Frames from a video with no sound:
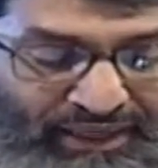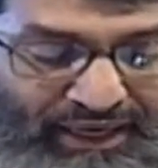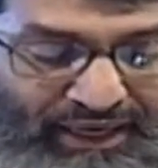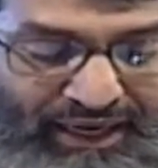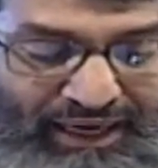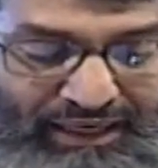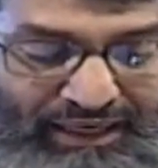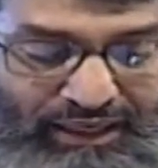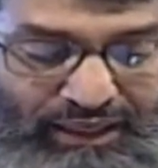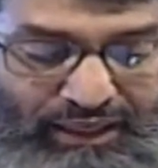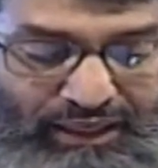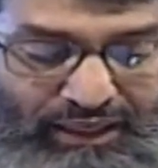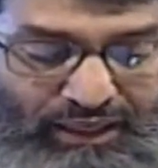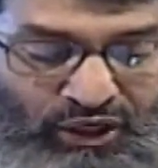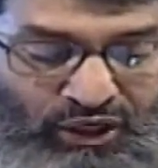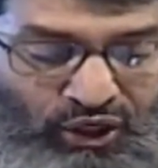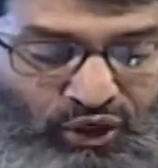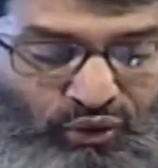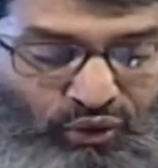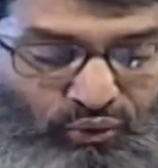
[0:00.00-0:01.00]
ألا
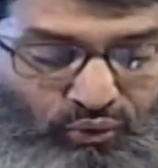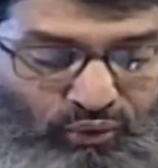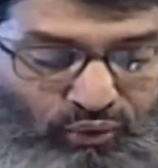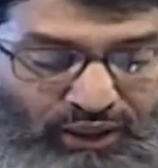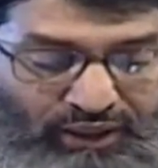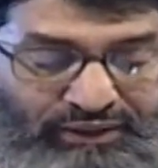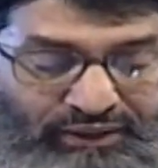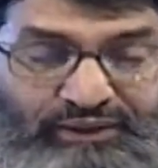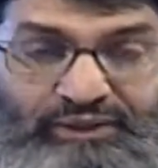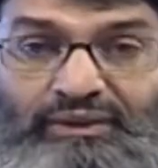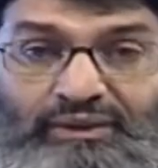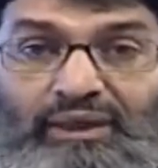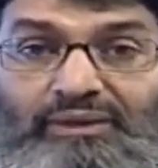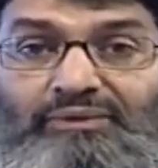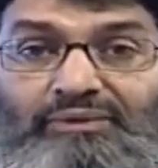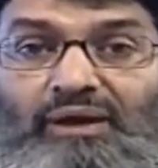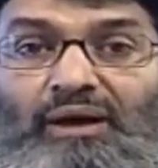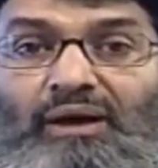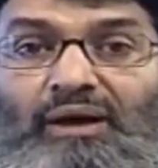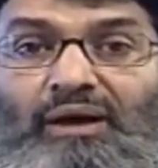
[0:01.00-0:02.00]
وإن
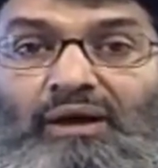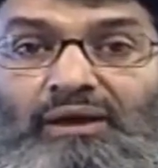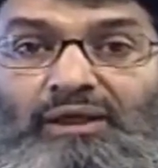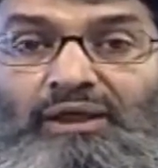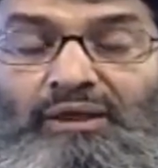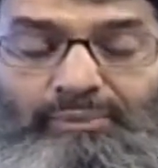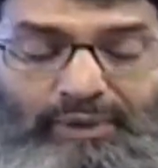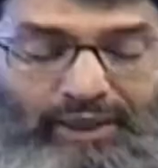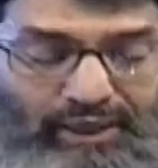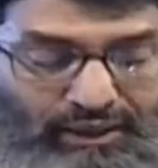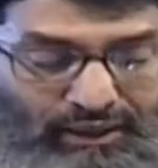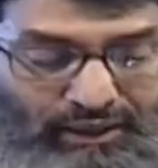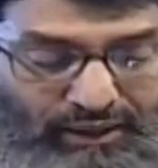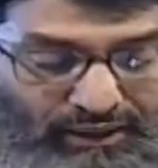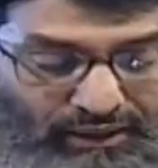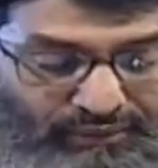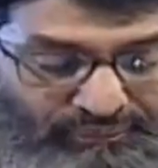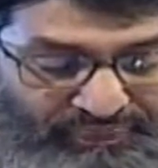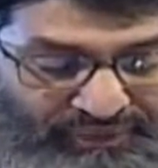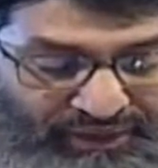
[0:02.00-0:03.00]

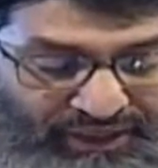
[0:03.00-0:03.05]
طالبها